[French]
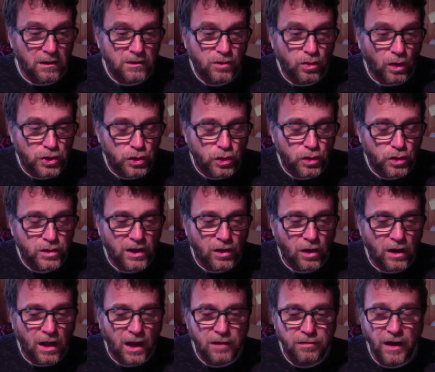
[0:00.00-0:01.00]
tu as jeté dans
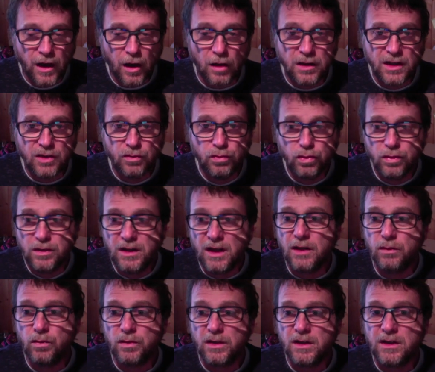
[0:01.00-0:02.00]
la rivière un des outils
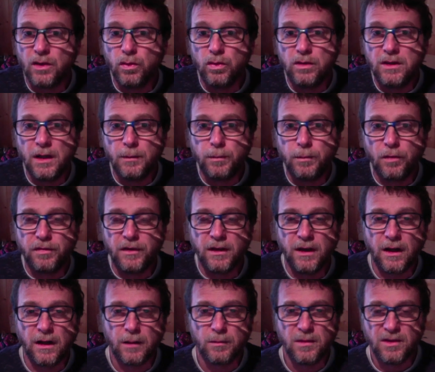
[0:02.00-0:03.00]
qui nous étaient utiles pour
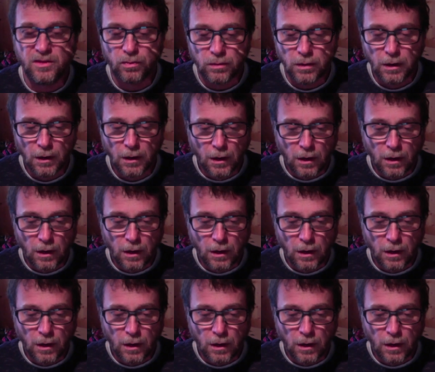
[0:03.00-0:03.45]
finir la maison.